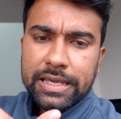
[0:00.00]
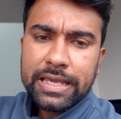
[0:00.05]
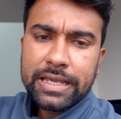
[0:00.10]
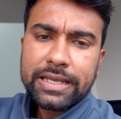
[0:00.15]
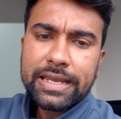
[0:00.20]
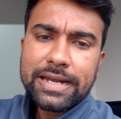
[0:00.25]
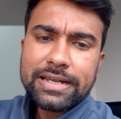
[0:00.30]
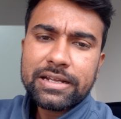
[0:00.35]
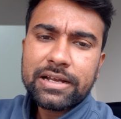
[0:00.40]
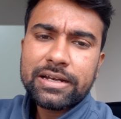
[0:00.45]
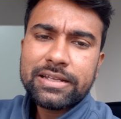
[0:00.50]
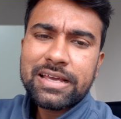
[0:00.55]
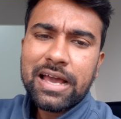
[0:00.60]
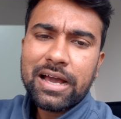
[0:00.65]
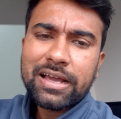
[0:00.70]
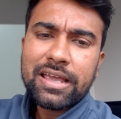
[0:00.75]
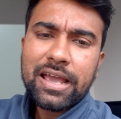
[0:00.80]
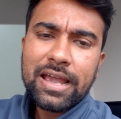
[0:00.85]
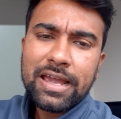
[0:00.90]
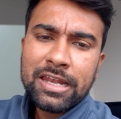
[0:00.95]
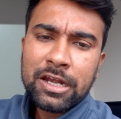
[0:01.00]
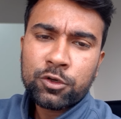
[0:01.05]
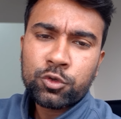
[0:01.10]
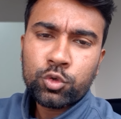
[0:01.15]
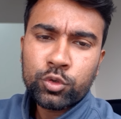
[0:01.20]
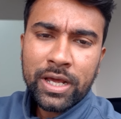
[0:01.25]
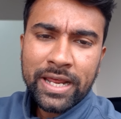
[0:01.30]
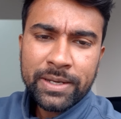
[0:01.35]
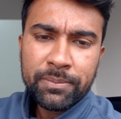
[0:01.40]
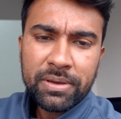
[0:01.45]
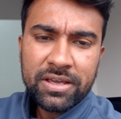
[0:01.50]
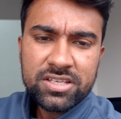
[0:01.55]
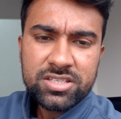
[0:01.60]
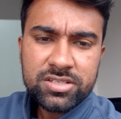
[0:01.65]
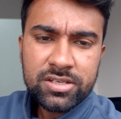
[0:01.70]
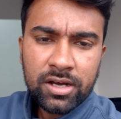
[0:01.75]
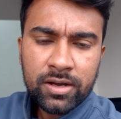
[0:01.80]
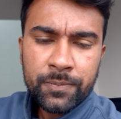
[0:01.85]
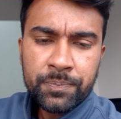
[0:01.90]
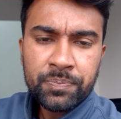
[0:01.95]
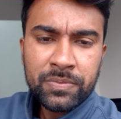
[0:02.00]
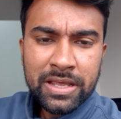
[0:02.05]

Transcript: एक कैटेगरी आ गया इलेक्ट्रोडाइनमिक्स का